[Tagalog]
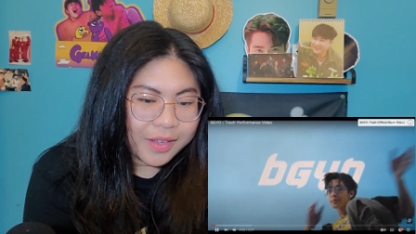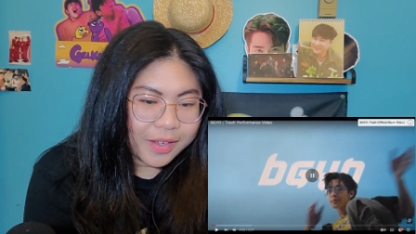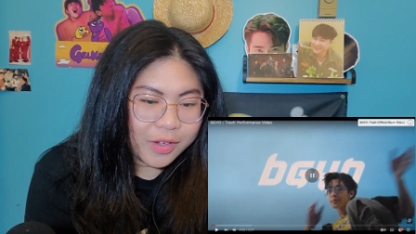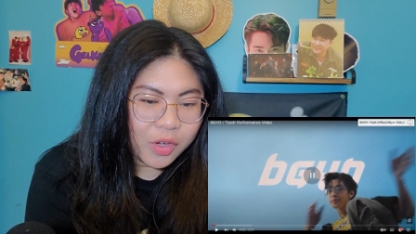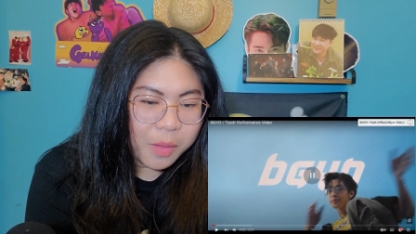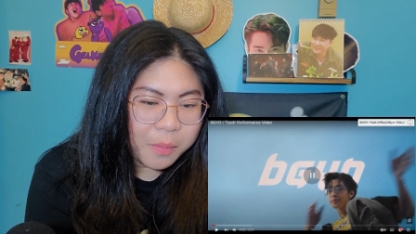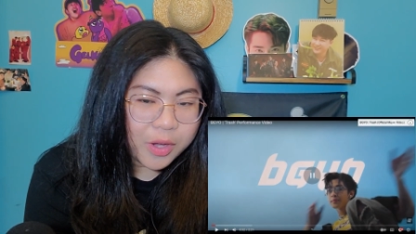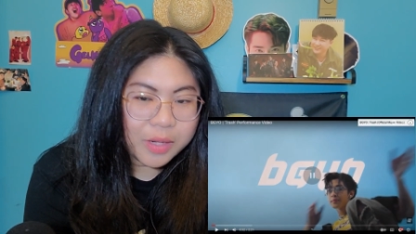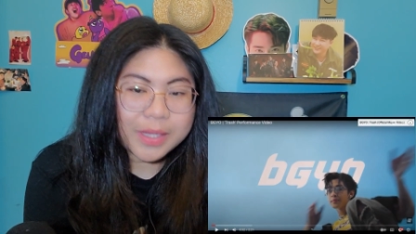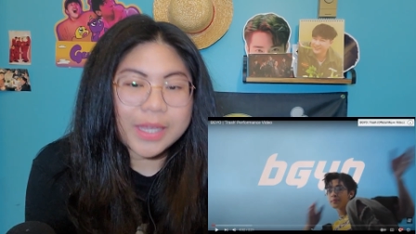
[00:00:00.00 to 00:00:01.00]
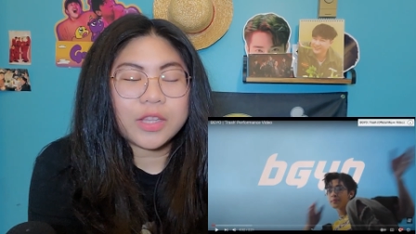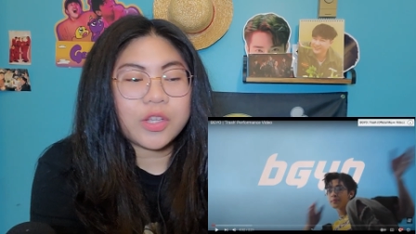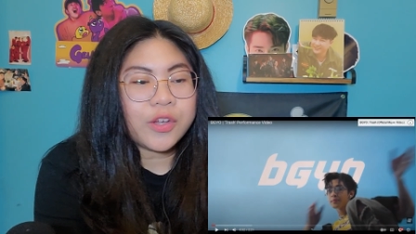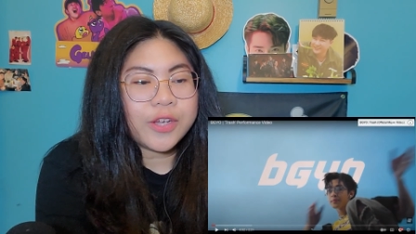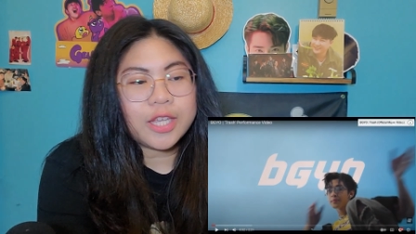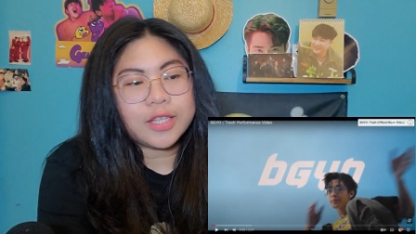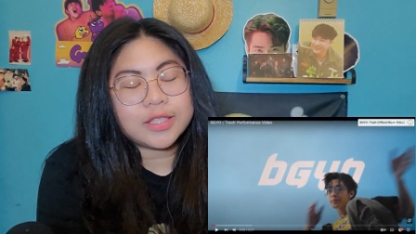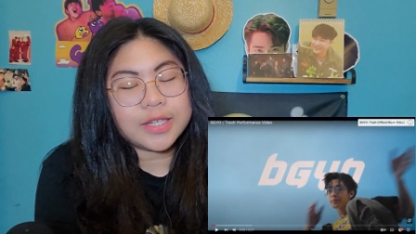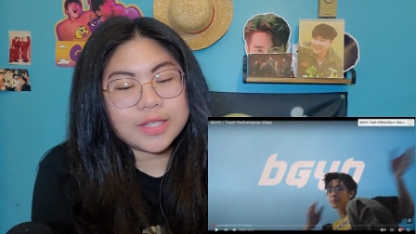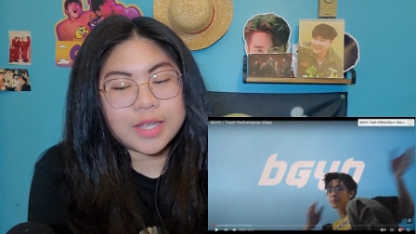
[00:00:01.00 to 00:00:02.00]
Ano, ang pogi ni Ito yung
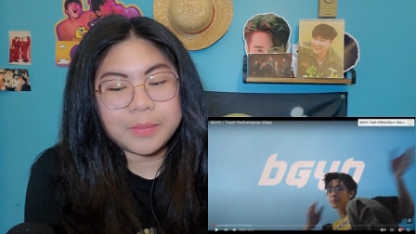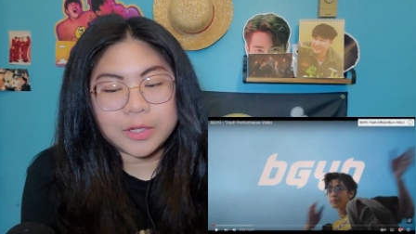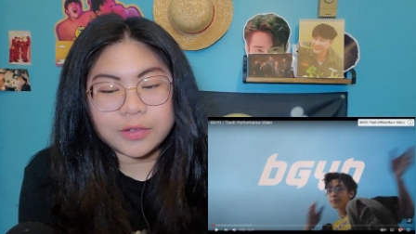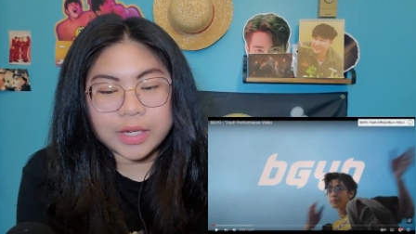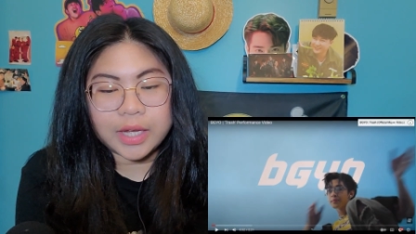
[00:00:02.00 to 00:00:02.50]
sinasabi ko na